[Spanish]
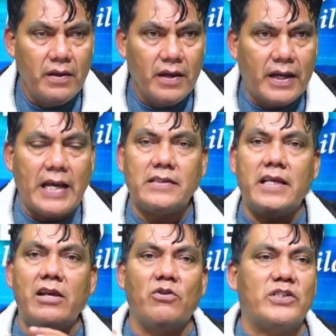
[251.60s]

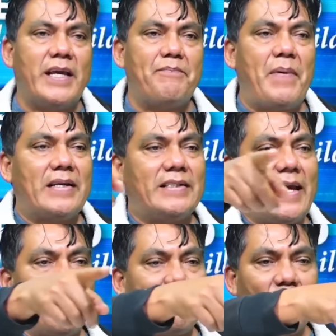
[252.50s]
Castillo se
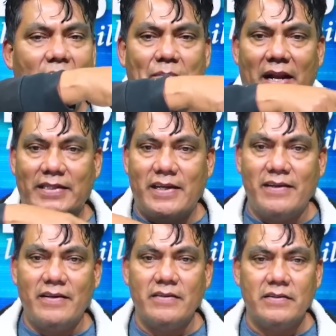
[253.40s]
pasea por la plaza
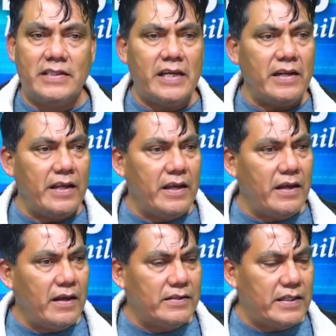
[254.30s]

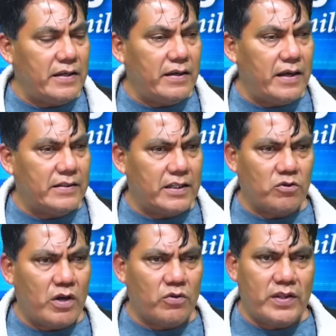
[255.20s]
sin, sin el
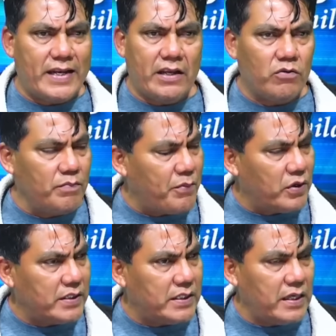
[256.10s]
resguardo de ningún
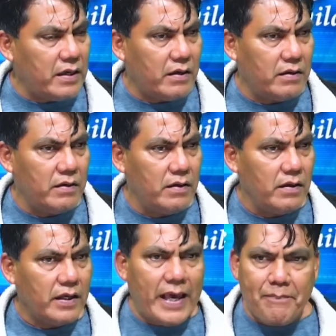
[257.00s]
policía. Mm.
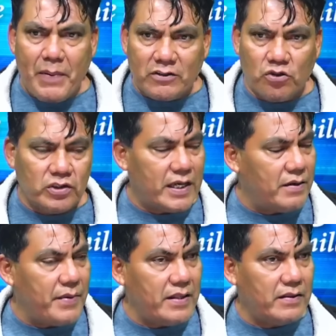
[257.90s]
¿Qué pasó
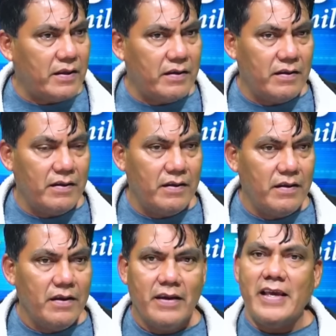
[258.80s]
realmente?
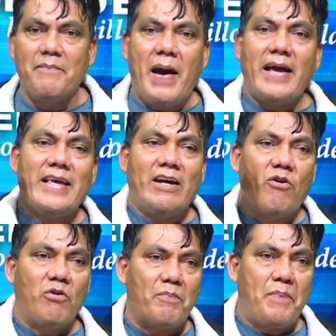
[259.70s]
Y va y
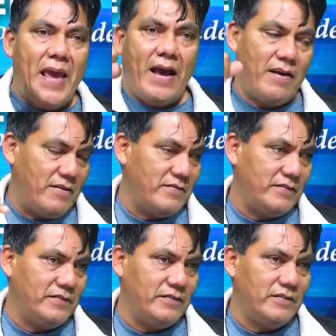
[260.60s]
golpea.
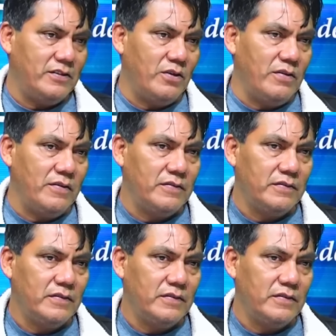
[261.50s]
Desafía. ¿no?